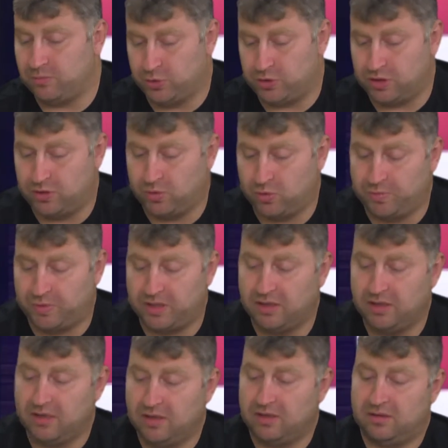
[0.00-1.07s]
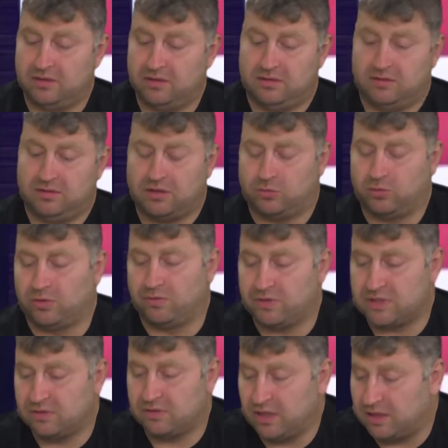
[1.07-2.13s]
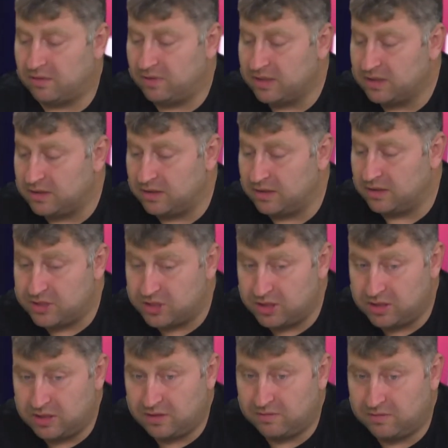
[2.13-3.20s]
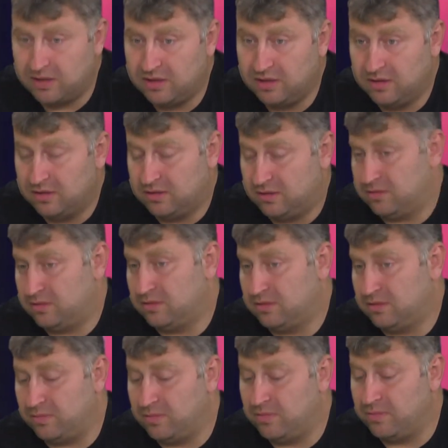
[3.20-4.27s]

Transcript: рабочей группой, э, которую возглавляла Валентина Ильчининова, э,